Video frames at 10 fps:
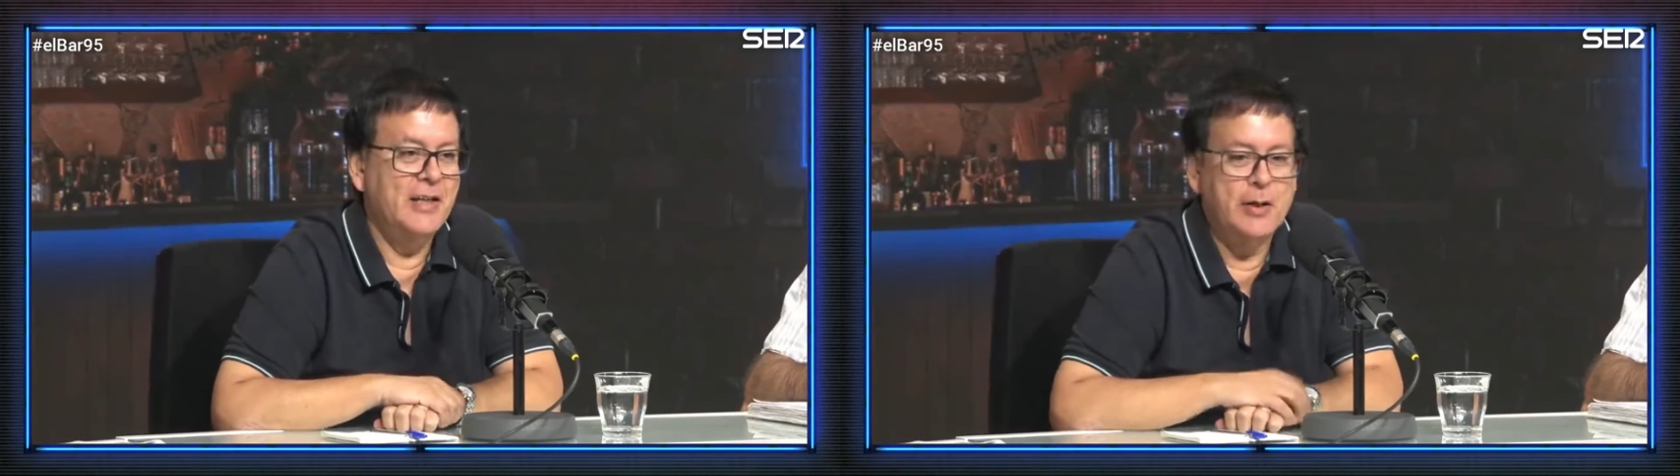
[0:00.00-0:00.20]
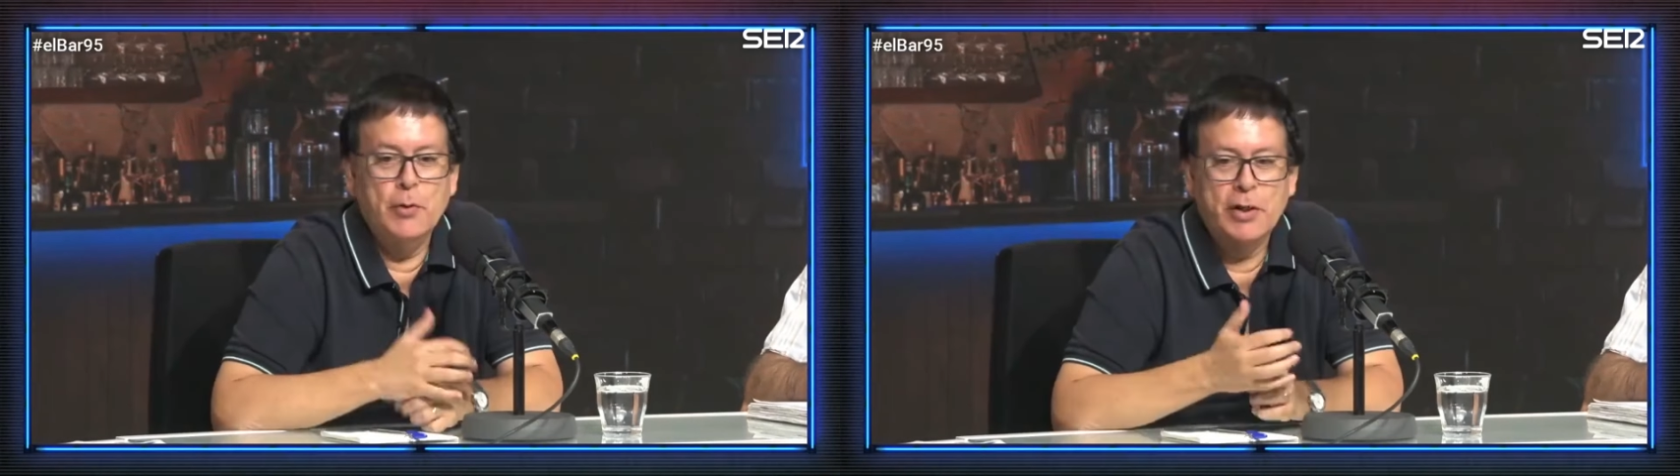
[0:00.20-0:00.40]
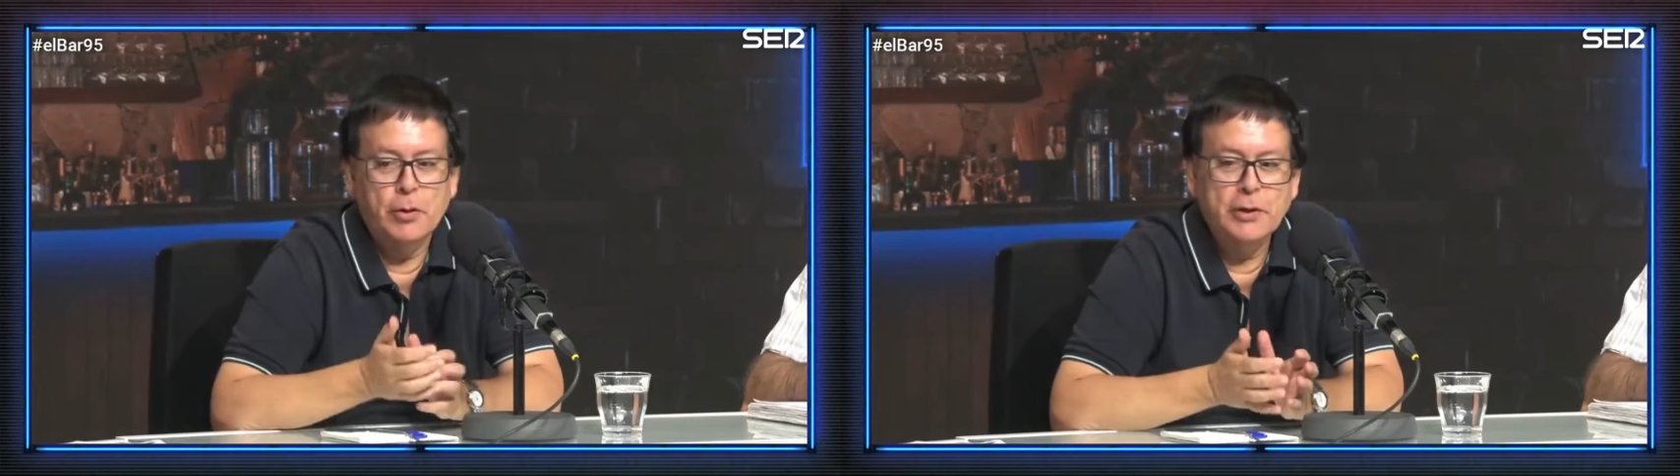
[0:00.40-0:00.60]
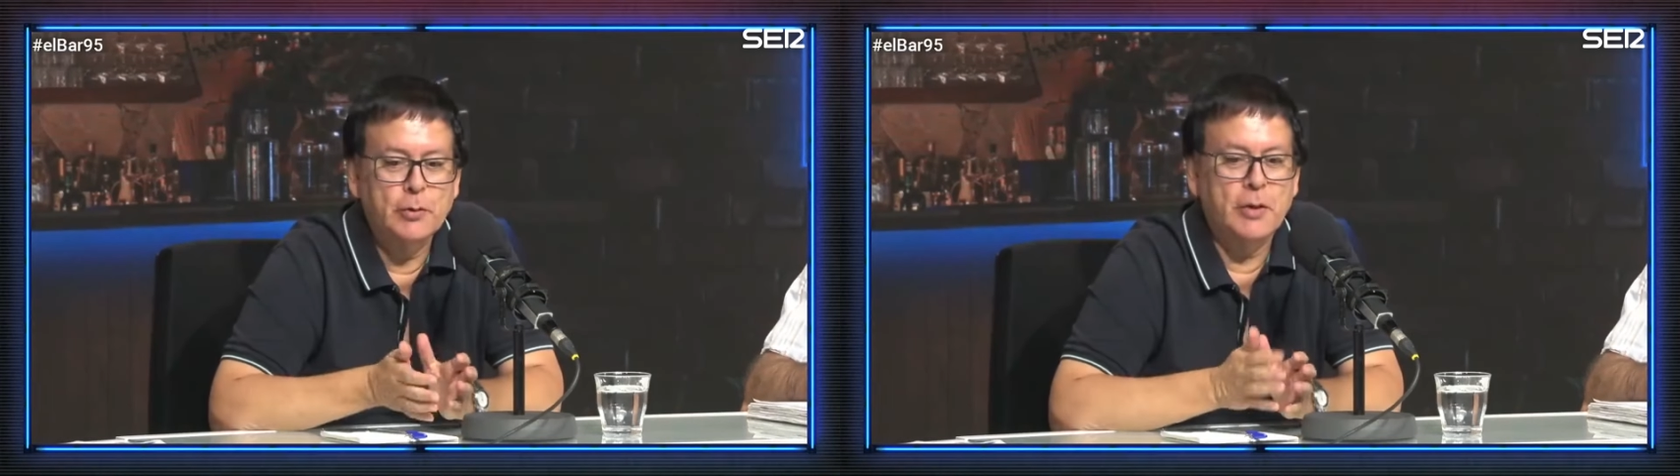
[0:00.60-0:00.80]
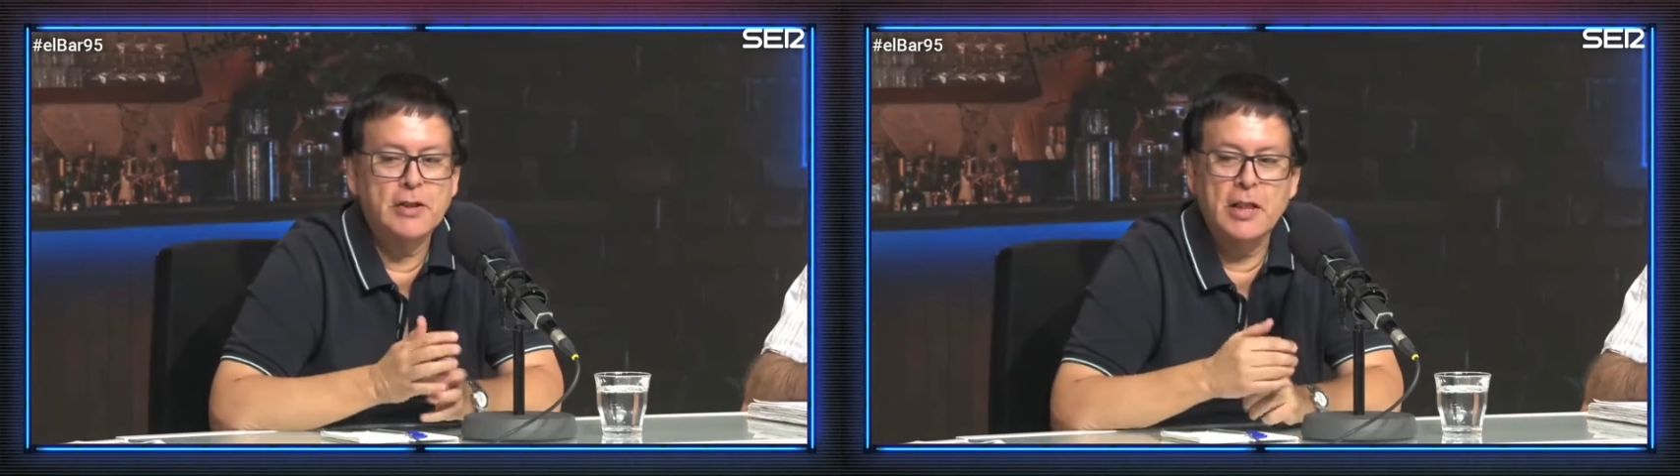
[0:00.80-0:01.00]
y es el único
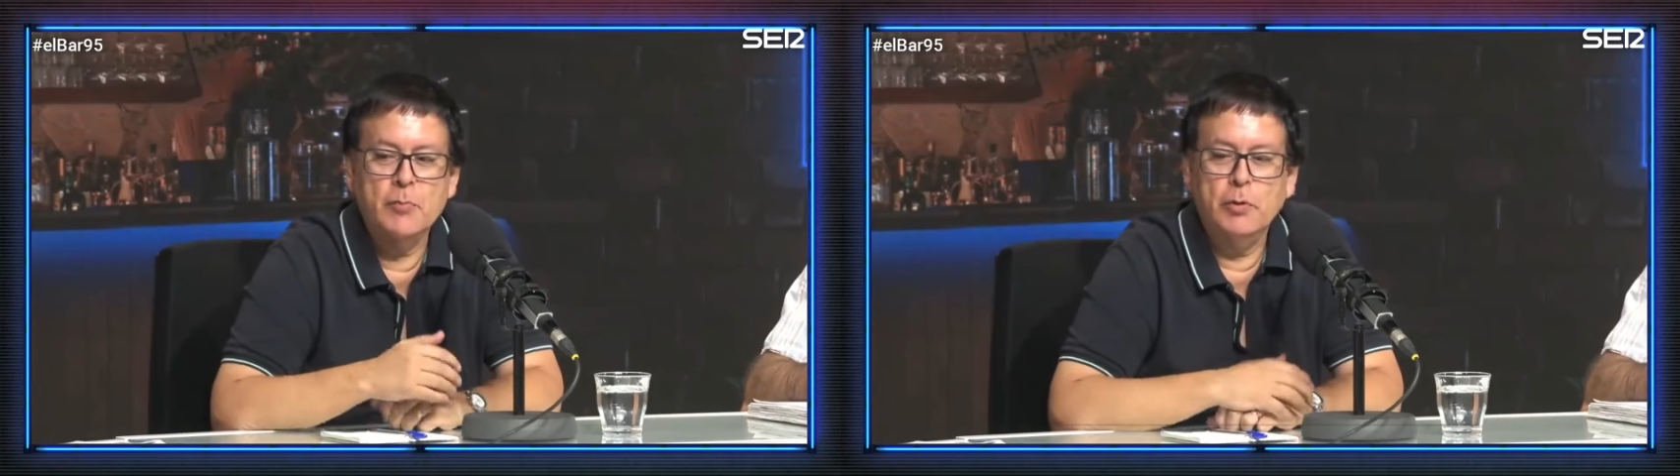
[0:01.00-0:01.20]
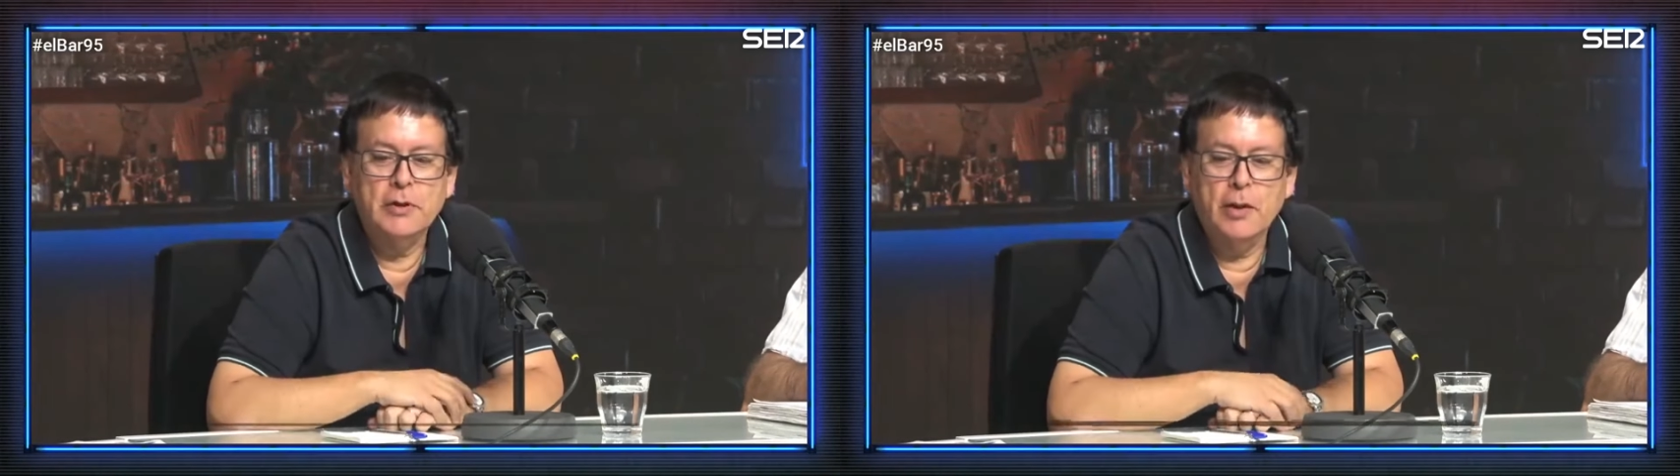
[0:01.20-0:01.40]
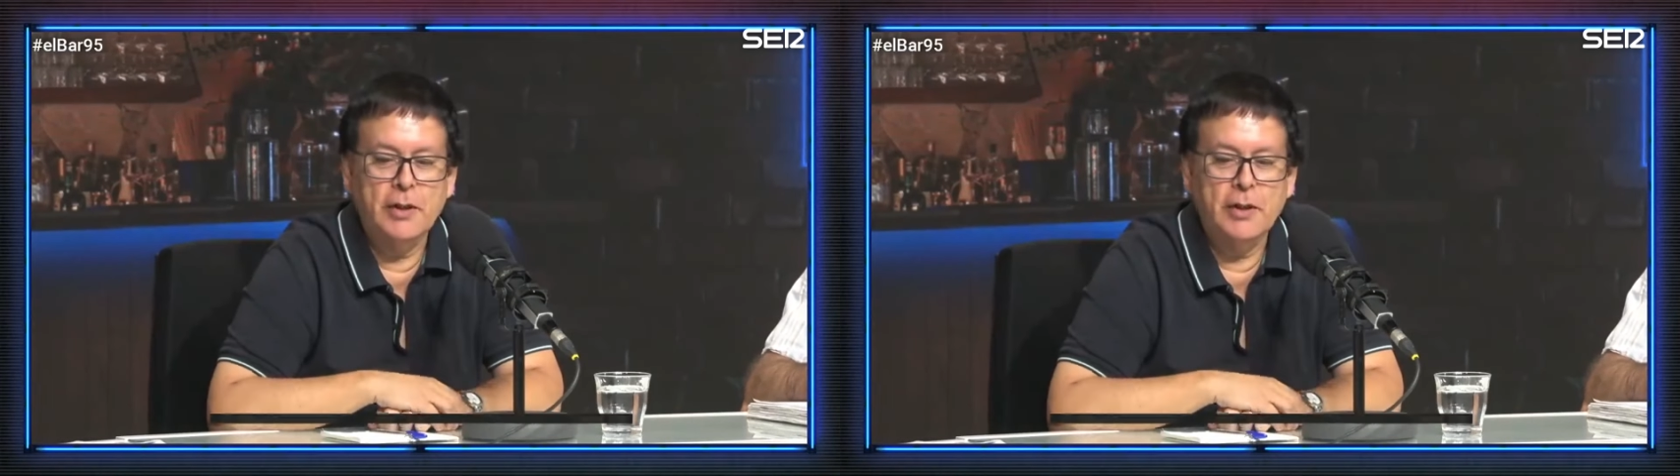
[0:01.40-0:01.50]
título que se ha disputado